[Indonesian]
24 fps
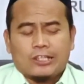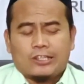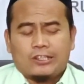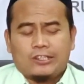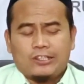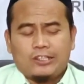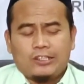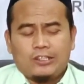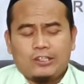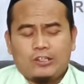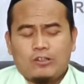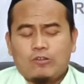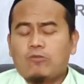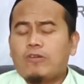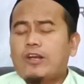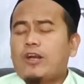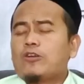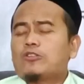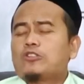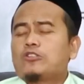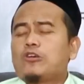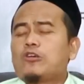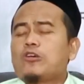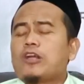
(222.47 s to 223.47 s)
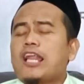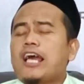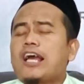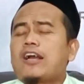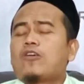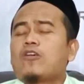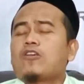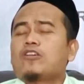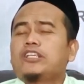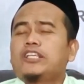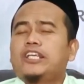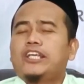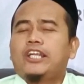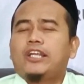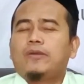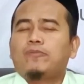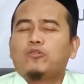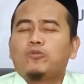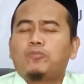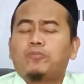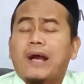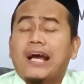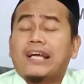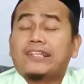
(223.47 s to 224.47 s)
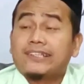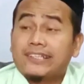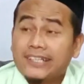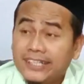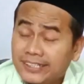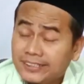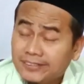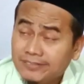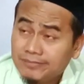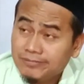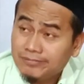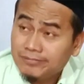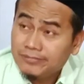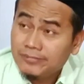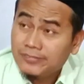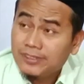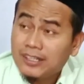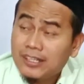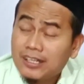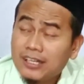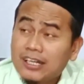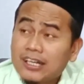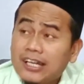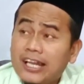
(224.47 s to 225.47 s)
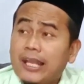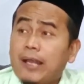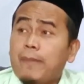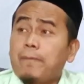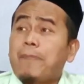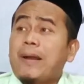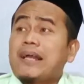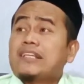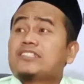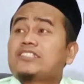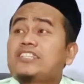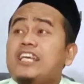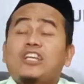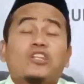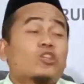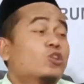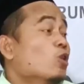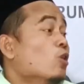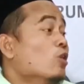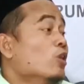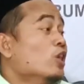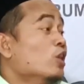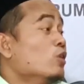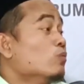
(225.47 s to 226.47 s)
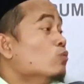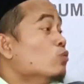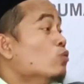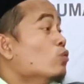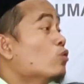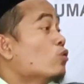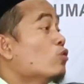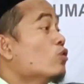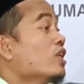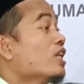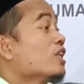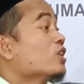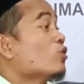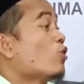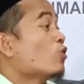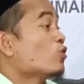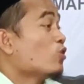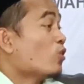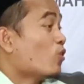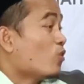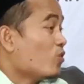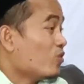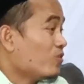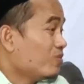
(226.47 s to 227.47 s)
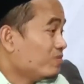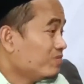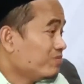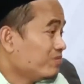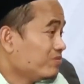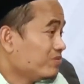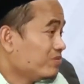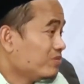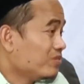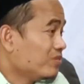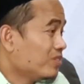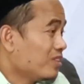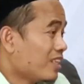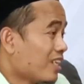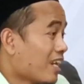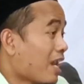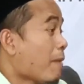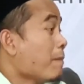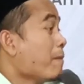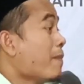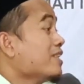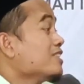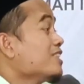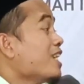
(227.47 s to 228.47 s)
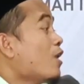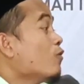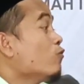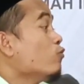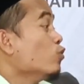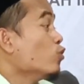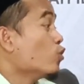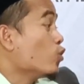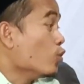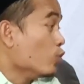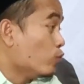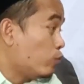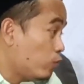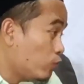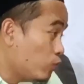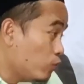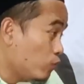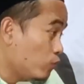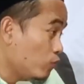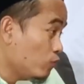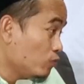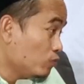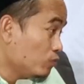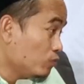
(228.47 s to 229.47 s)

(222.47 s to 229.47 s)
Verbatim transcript: Jadi kue ojo ngelakoni ilmu batin, nek pancen zohir murung ketoto. Namanya wukuf.